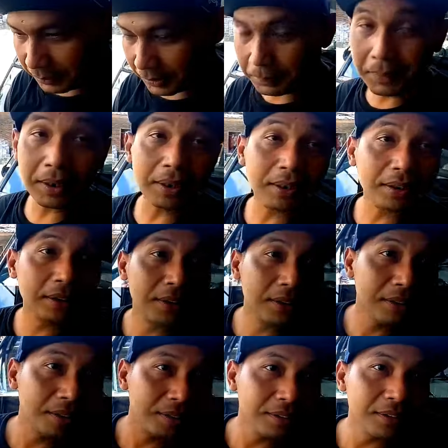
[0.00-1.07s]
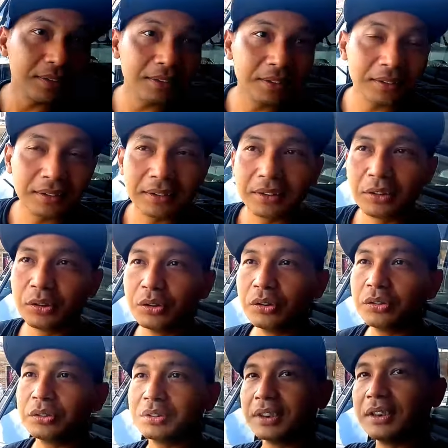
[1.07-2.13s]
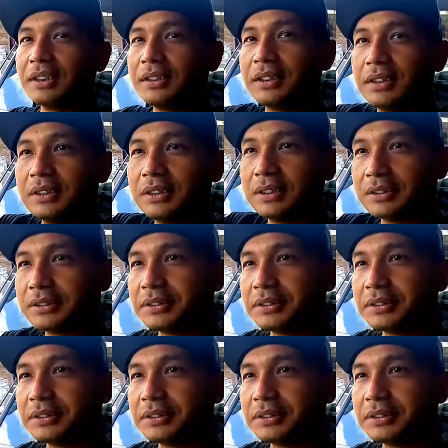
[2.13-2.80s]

pak tinggalnya di oh, mana oh, rumahnya di